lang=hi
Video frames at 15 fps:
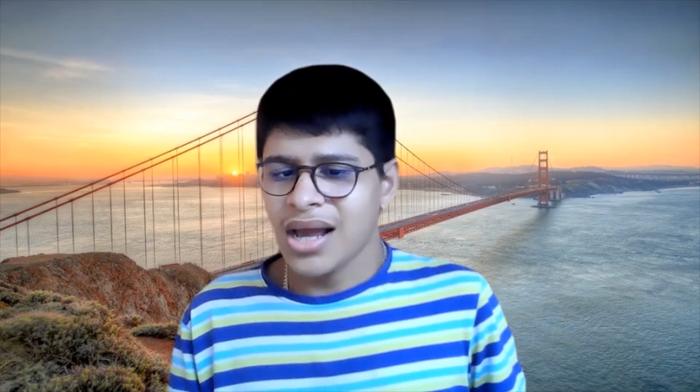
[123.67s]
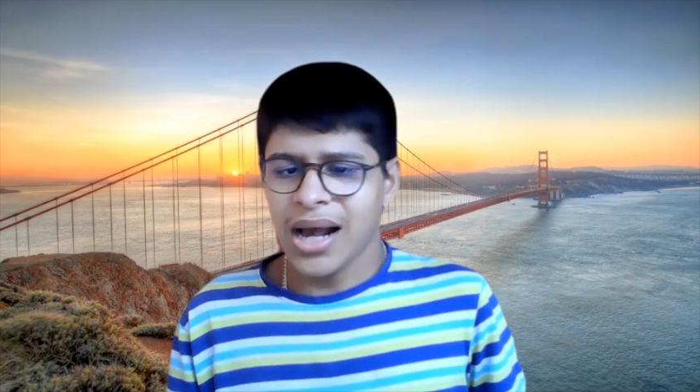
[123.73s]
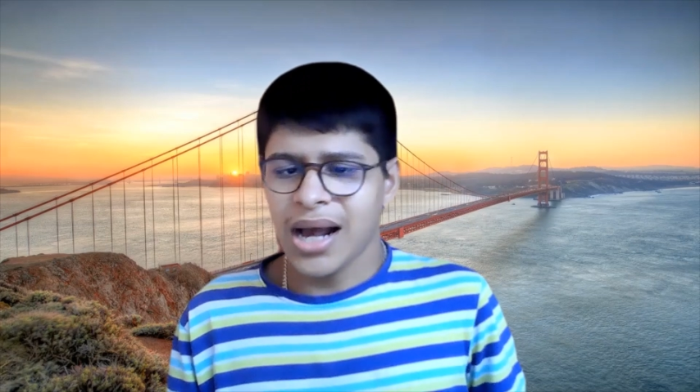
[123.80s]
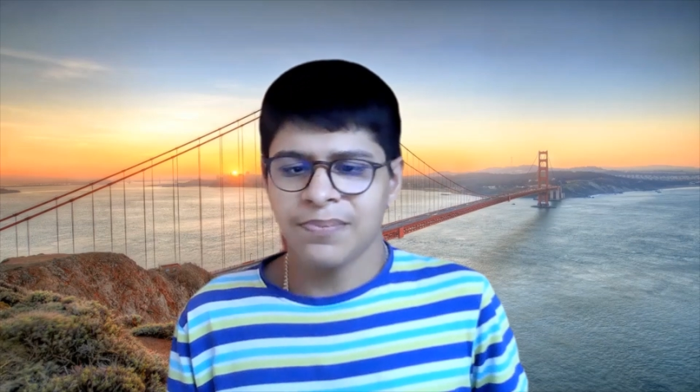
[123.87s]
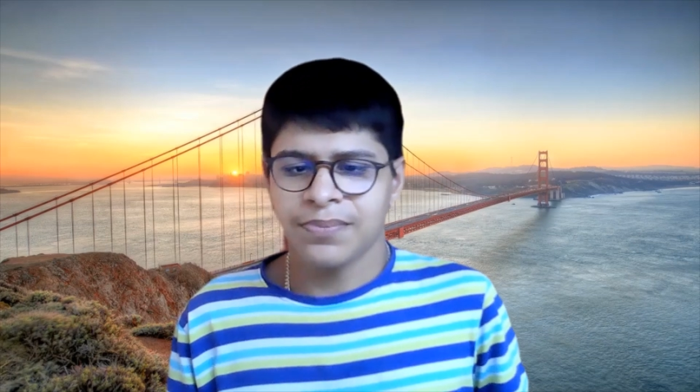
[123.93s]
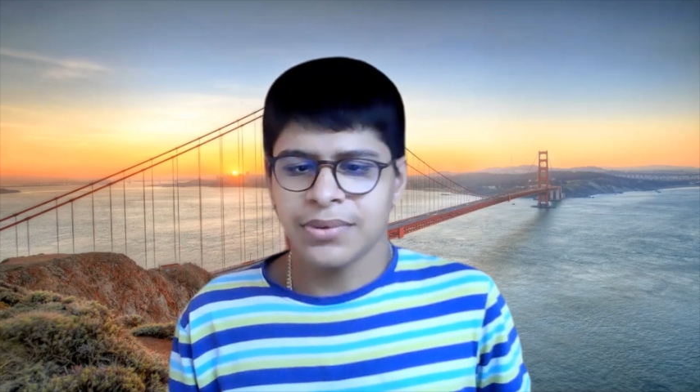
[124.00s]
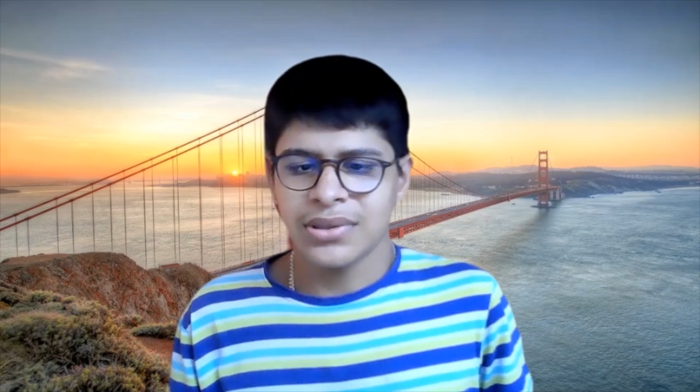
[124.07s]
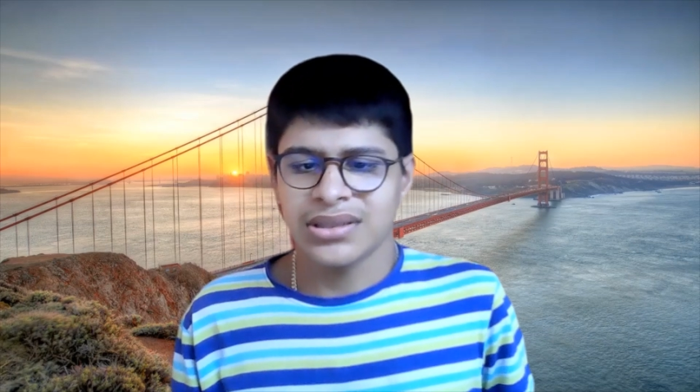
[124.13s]

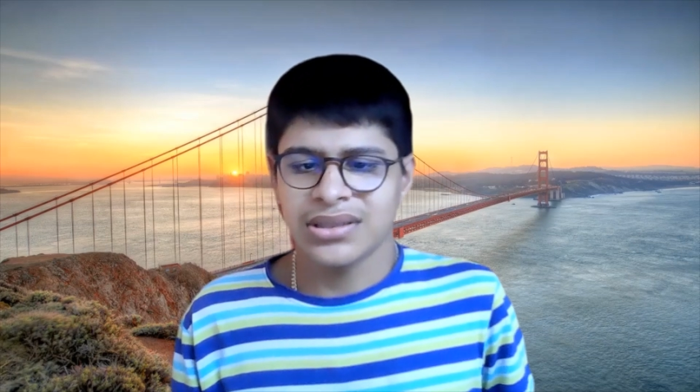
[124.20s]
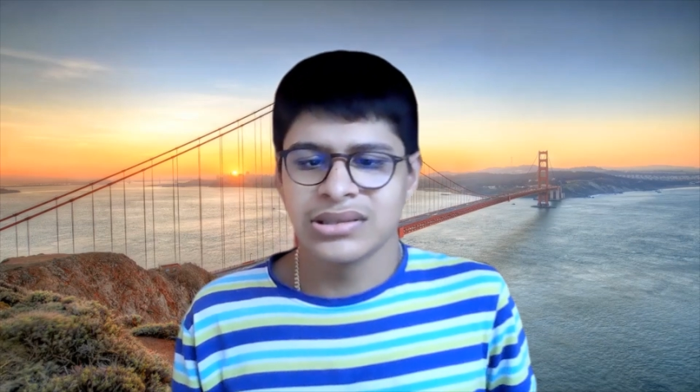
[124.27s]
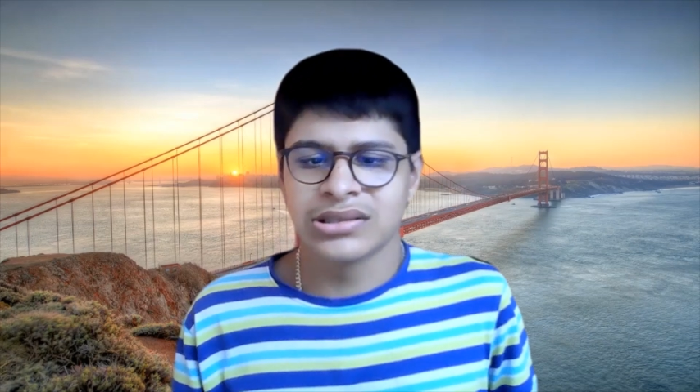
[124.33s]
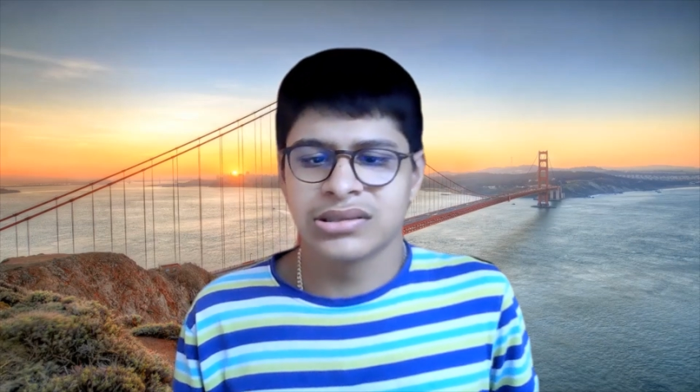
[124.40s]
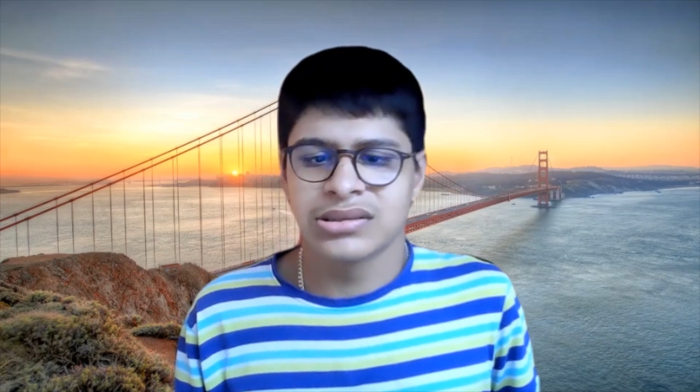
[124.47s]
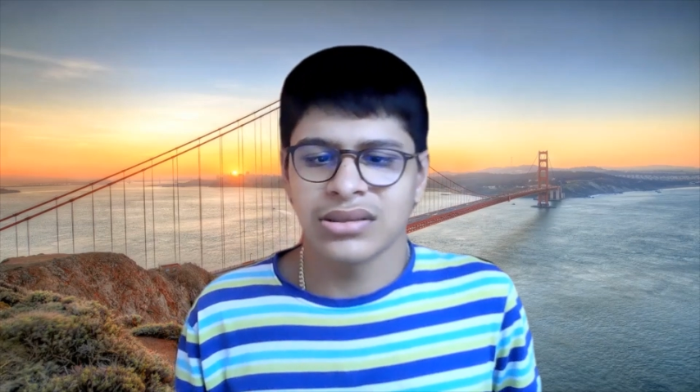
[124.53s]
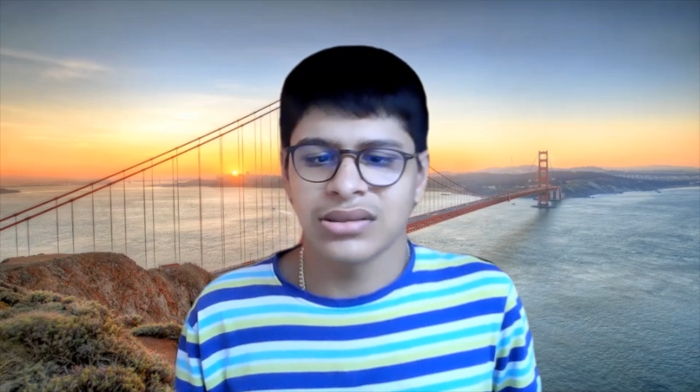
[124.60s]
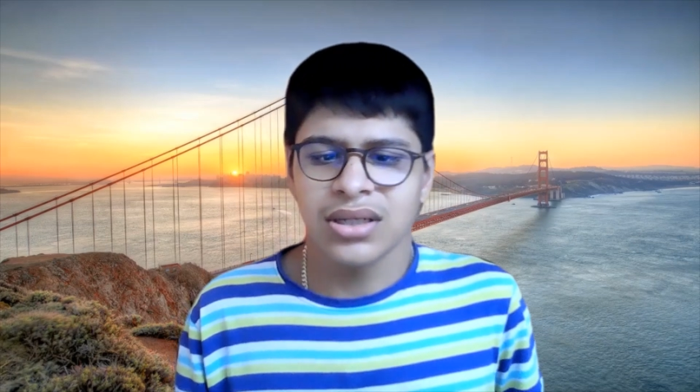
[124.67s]
आप
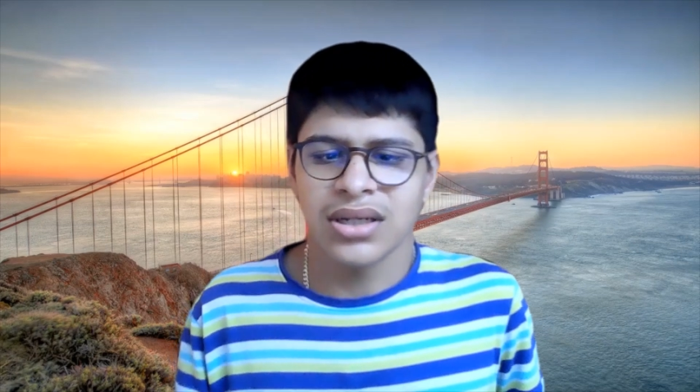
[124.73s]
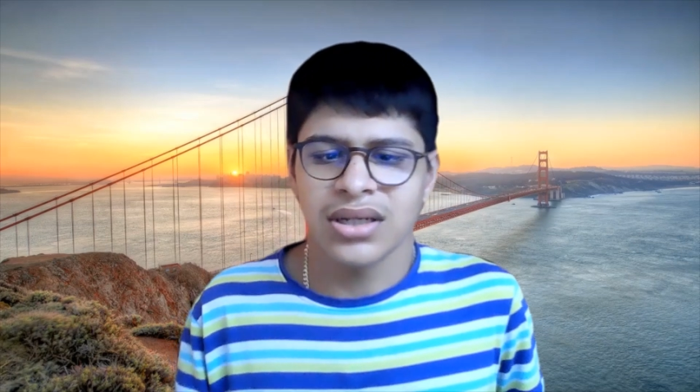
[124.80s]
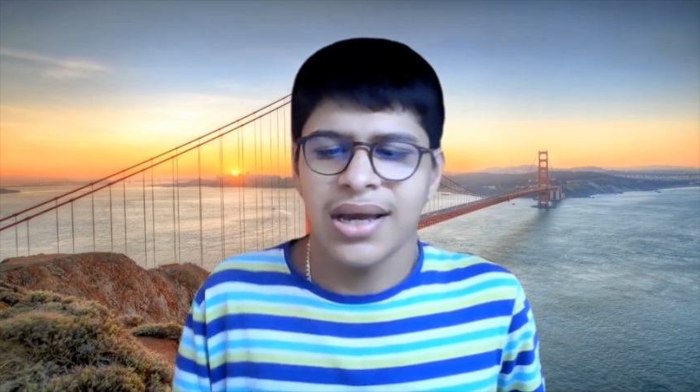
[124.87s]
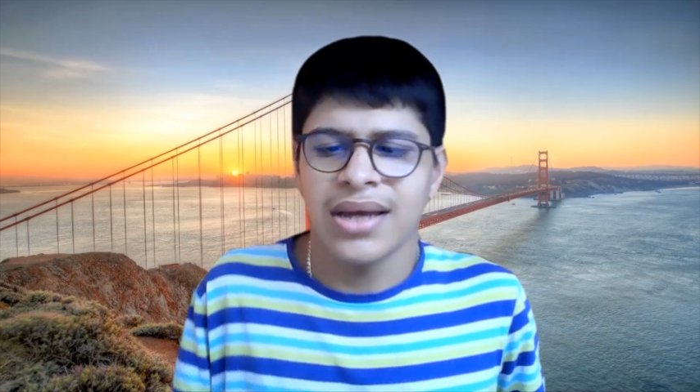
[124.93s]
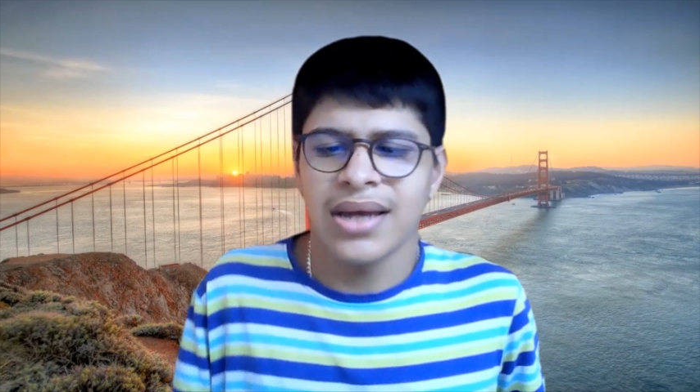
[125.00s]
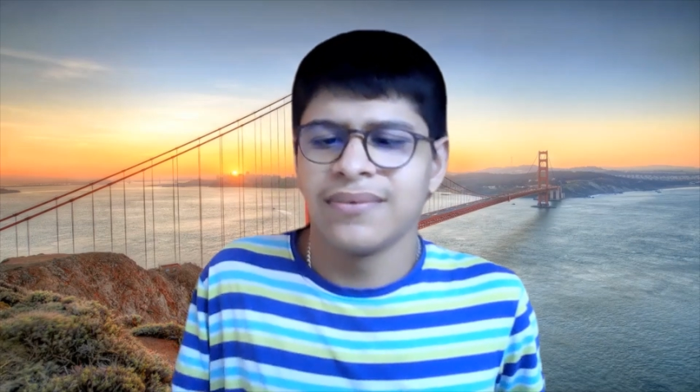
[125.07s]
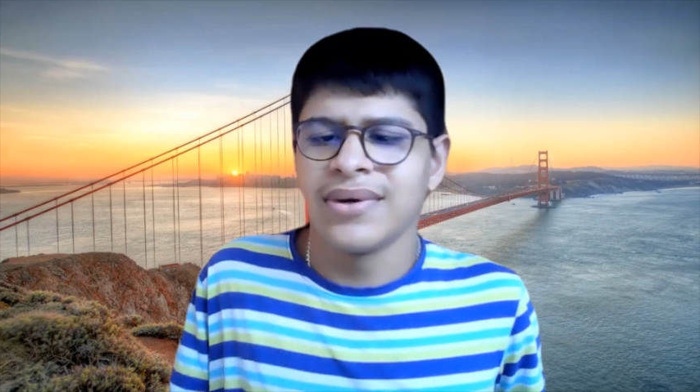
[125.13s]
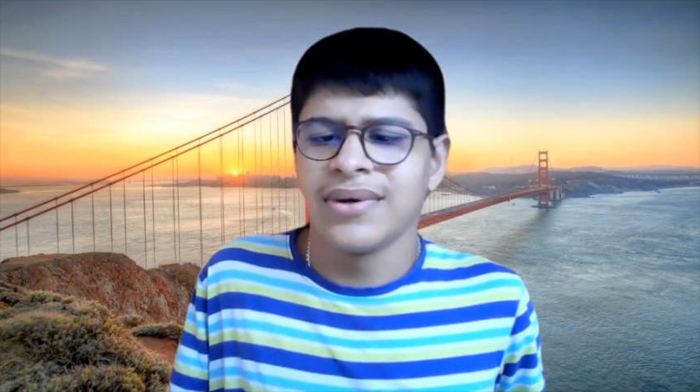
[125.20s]

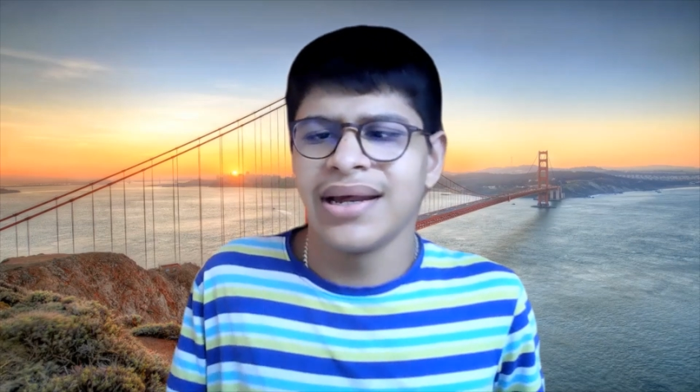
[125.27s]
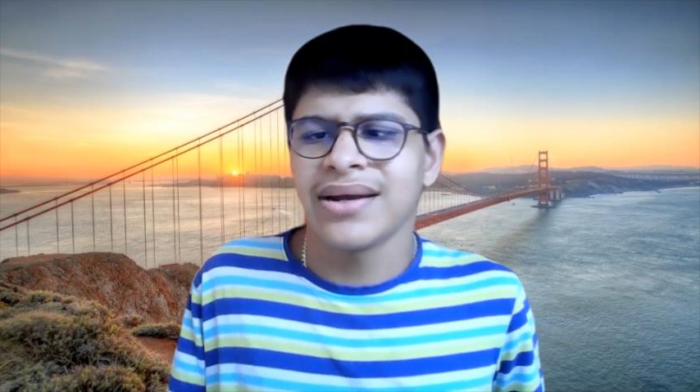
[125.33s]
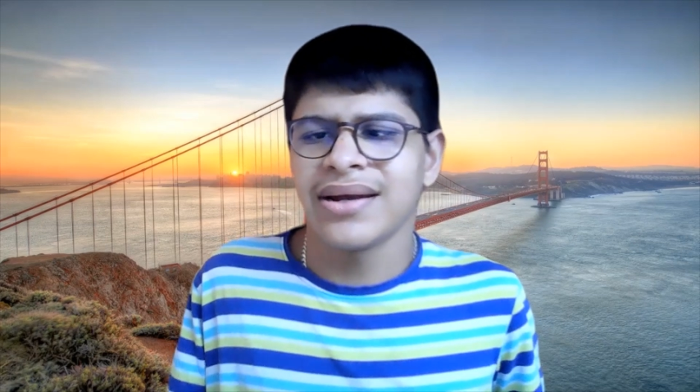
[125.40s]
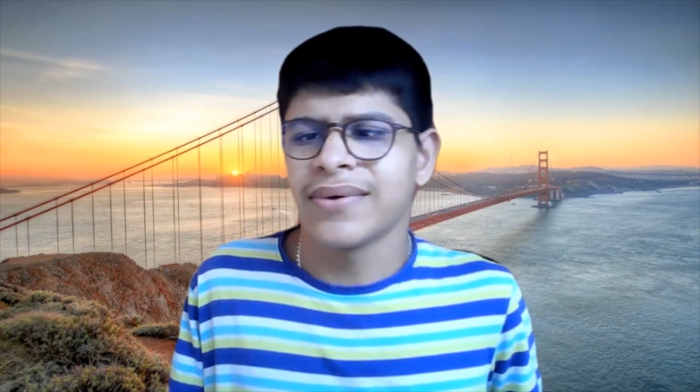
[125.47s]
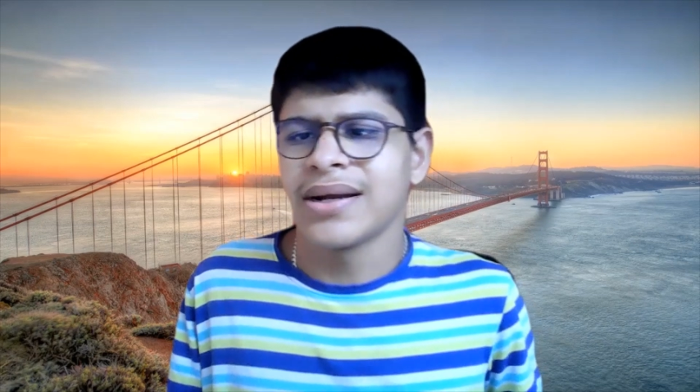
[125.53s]
एनवीडीए